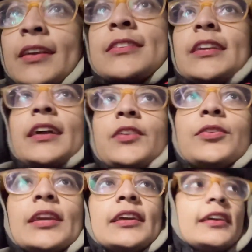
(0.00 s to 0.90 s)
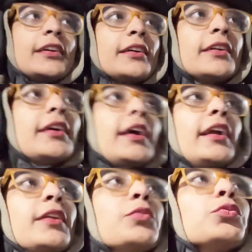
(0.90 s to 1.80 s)
সে কারণে
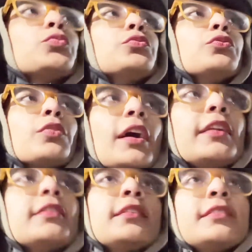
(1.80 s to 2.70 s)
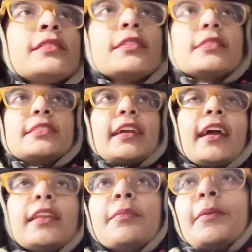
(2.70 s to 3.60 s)
একটা নতুন দোকান
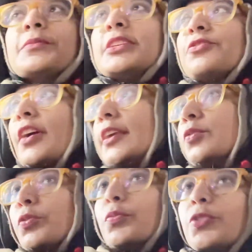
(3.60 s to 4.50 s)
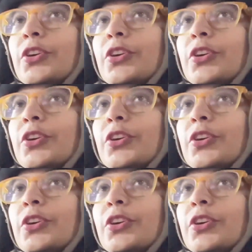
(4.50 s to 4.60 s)
যেখানে ভাবছি ট্রাই করব